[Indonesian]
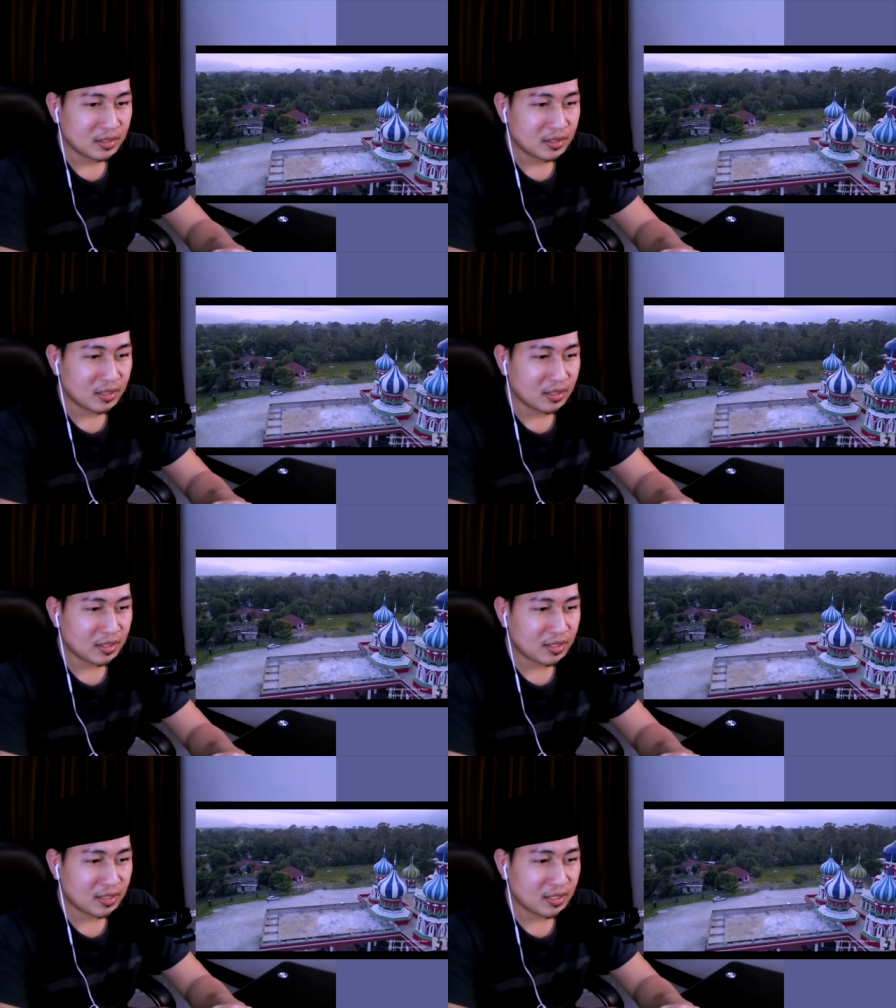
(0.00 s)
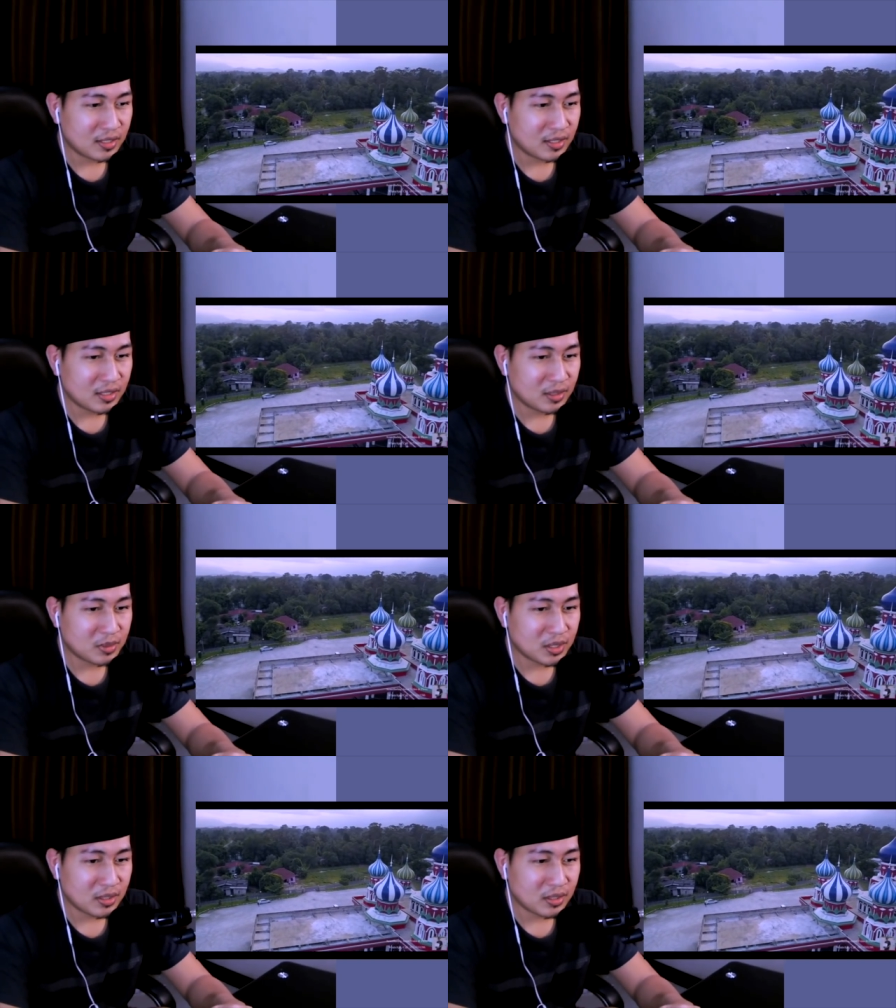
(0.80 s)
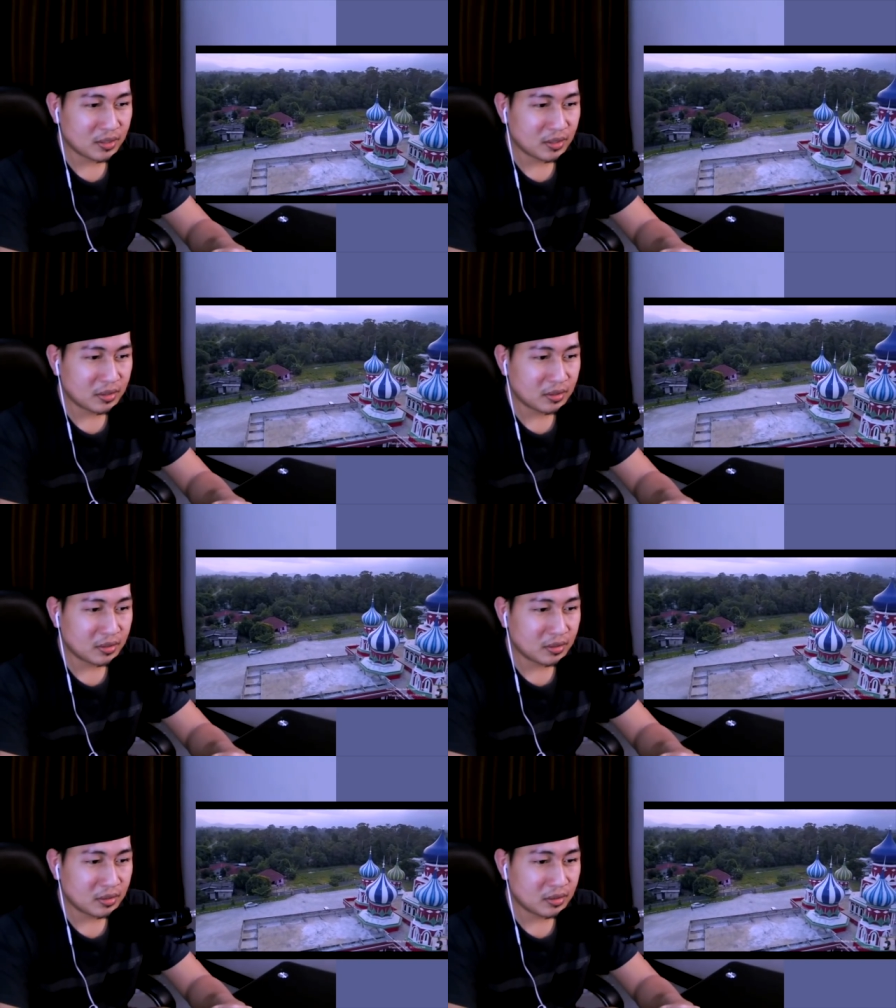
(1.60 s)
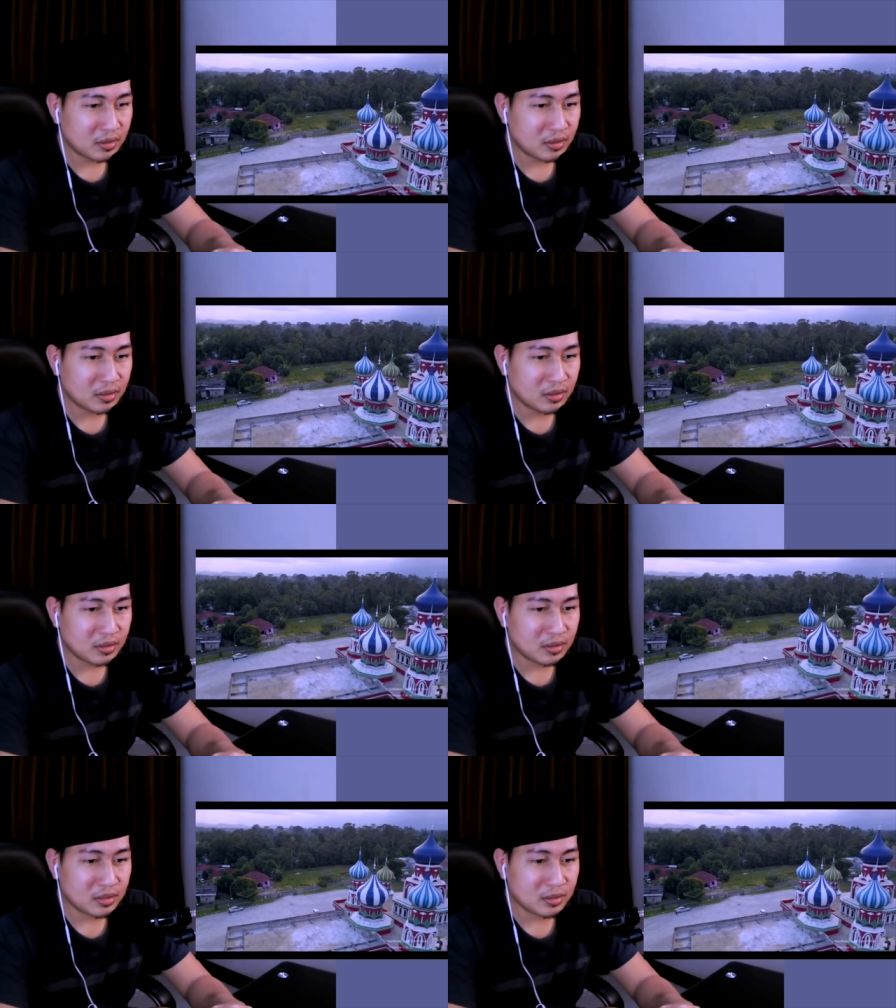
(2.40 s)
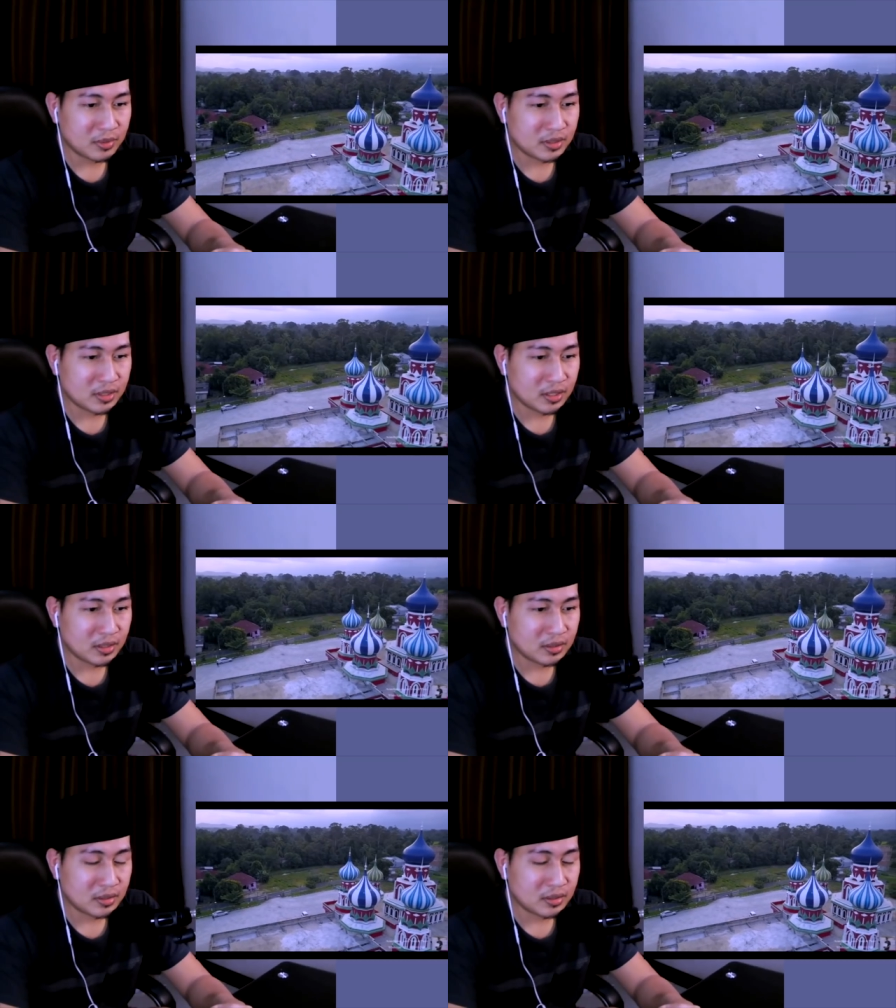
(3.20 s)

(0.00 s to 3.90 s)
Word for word: Allah kirim cantiknya oh, ini masjid.